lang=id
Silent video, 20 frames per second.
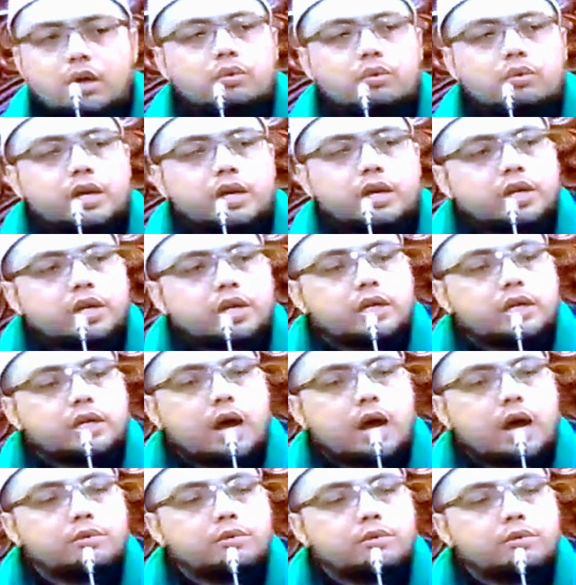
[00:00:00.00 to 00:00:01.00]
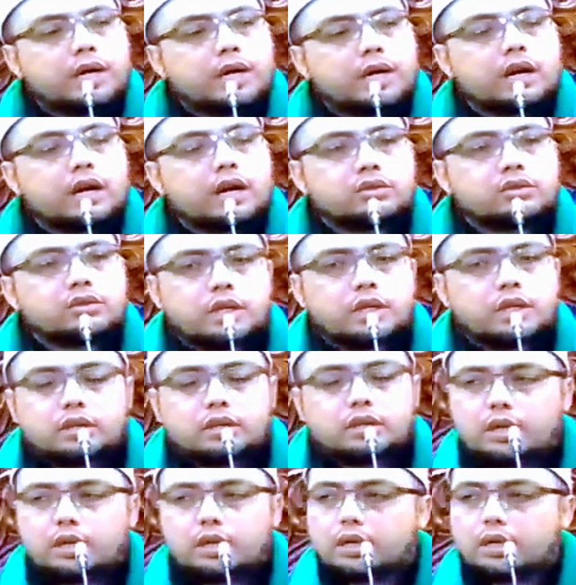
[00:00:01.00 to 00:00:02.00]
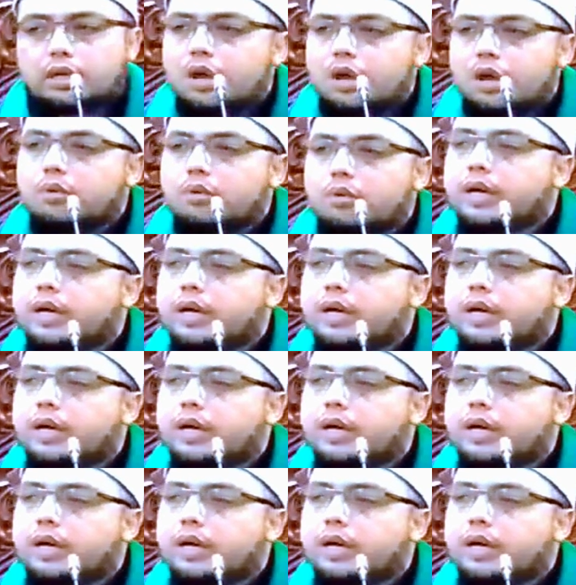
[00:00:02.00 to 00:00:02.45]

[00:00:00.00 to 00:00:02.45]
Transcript: wahai Sayyidina Abu Bakar As-Siddiq